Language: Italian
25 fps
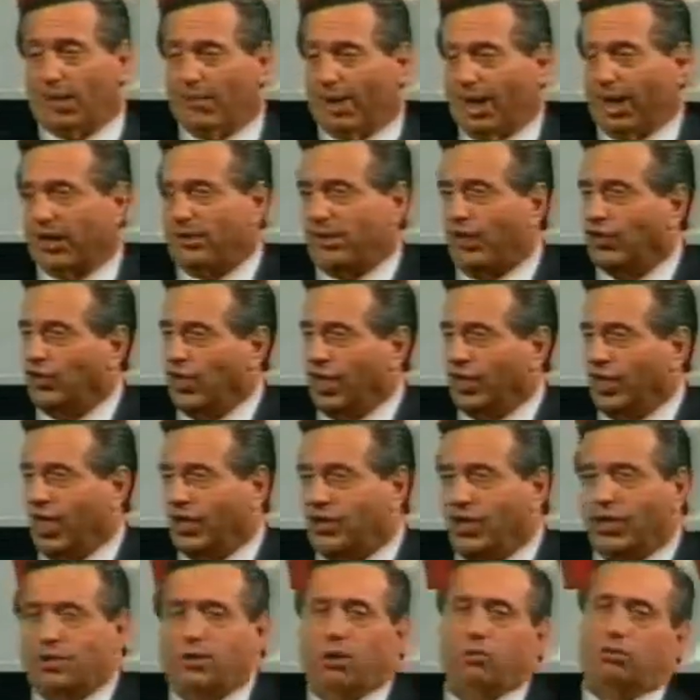ma la tragedia
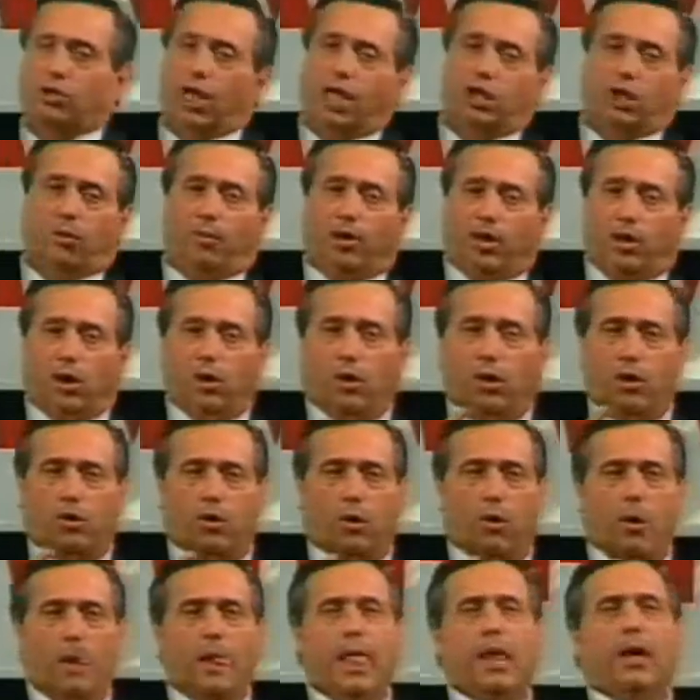c'è soltanto per coloro